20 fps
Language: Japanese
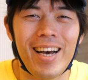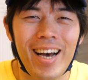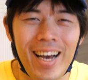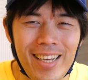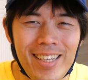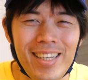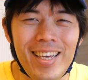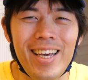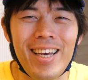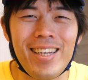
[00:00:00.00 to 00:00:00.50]

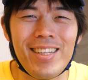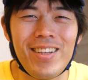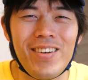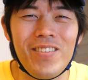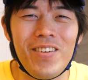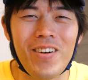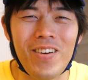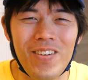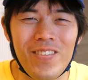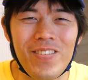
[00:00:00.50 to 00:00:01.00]
はい、えー、ど
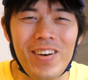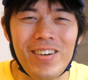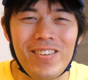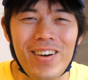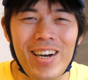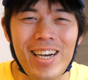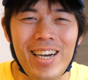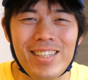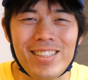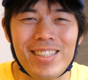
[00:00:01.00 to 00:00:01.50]
うもこんばん
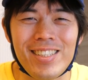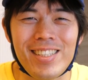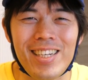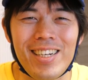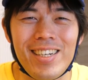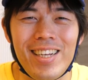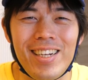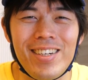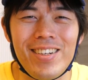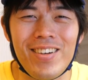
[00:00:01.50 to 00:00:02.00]
は、
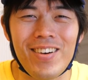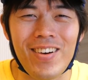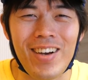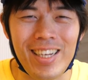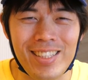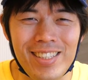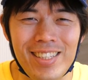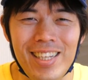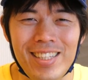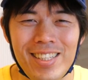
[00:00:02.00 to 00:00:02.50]
カズチャンネルの
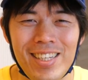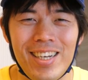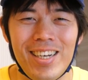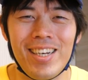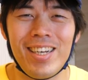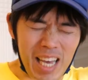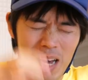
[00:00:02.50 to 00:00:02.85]
カズです。